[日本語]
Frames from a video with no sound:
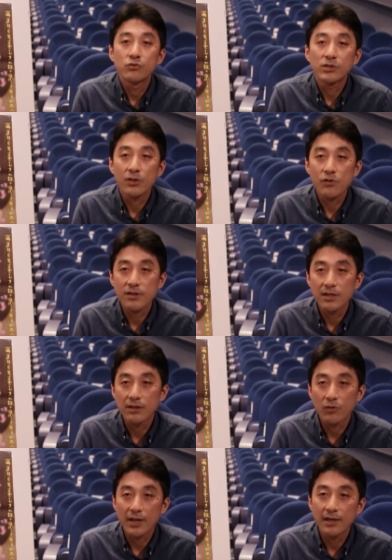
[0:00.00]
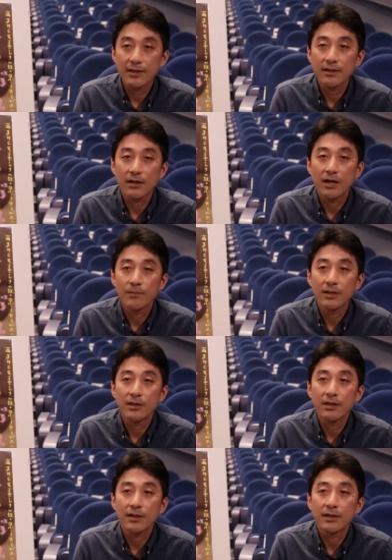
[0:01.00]
歌のシーンの大胆な画
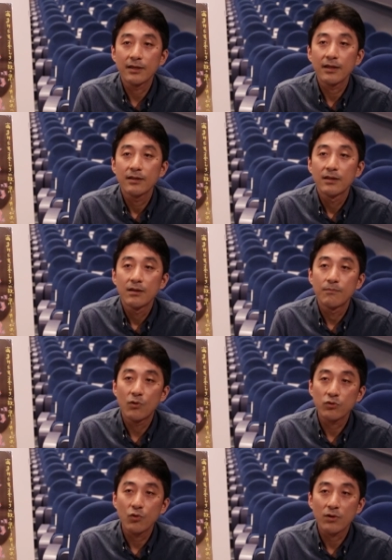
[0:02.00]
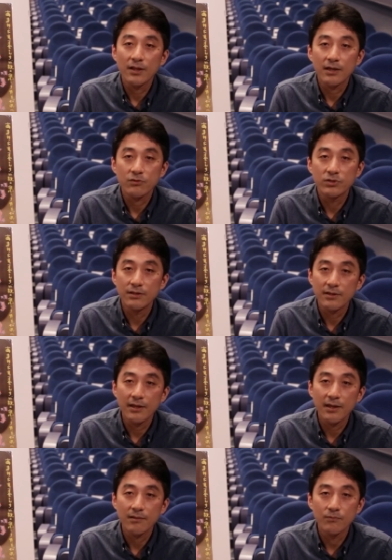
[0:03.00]
面展開で冒頭から釘
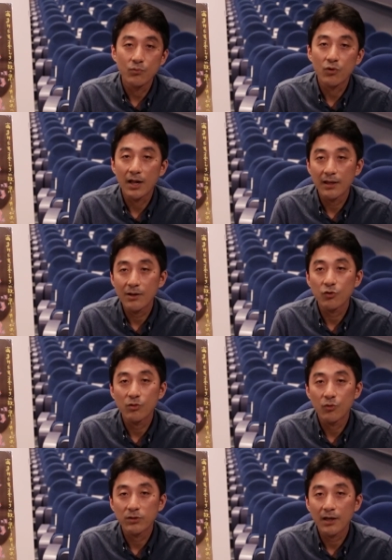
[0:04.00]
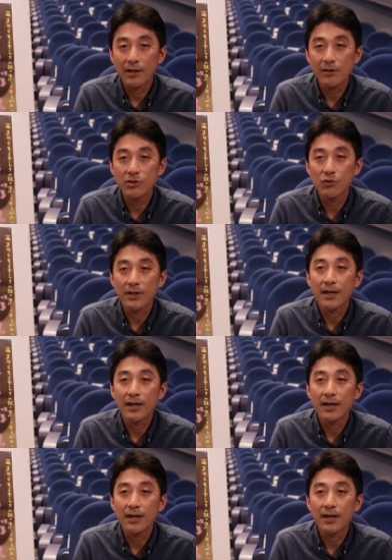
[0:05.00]
付けでもう体ごと持ってかれるよう